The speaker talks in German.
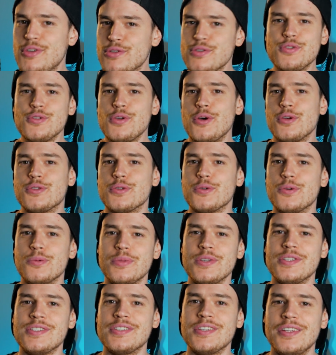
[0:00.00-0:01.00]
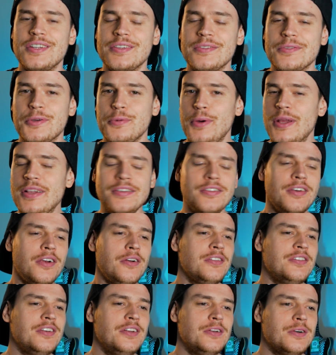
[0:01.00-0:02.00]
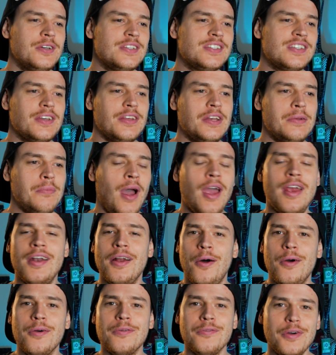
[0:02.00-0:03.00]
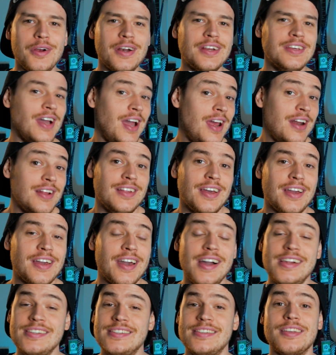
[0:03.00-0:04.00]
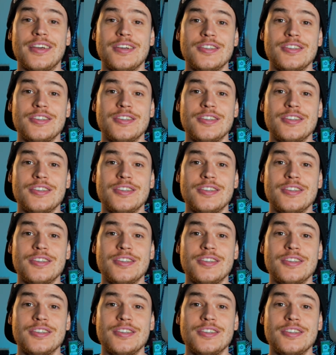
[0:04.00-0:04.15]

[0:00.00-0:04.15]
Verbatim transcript: es ist auch so ein bisschen. Quentin Tarantino ist in meinen Augen wirklich einer der geilsten